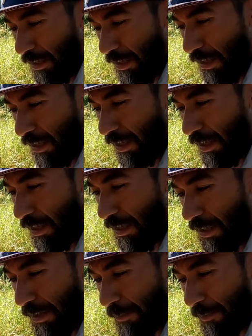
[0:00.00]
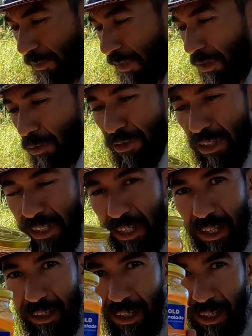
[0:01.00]
هاد آه،
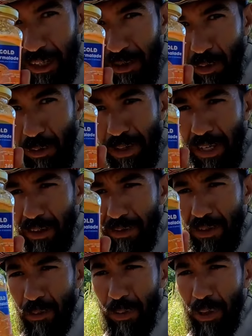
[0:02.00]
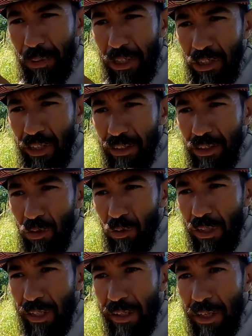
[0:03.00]
كوفيتير هذا لقيته البارح في السوبر مارشي خديته
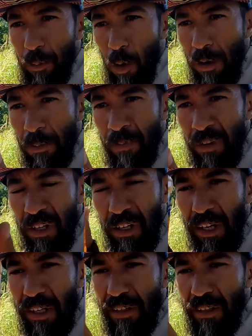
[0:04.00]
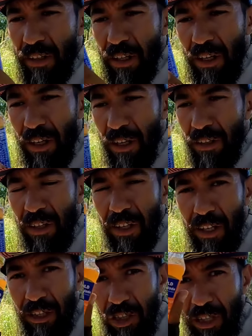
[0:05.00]
ديال الليمون رخيص هذا
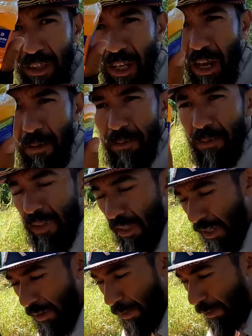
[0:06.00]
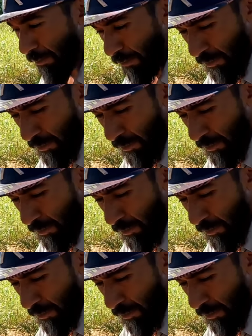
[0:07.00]
داير 10 دراهم تقريبا